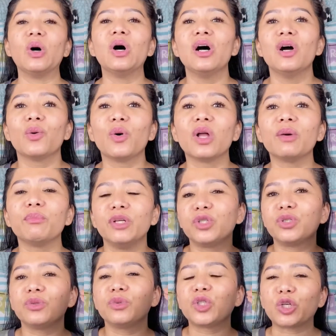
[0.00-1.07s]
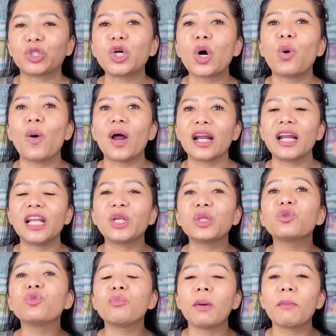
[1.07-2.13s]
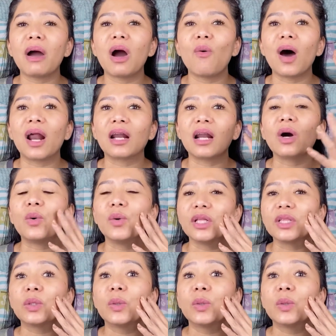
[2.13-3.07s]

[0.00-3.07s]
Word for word: gue lebih cocok warnanya tuh memang warna kulit gue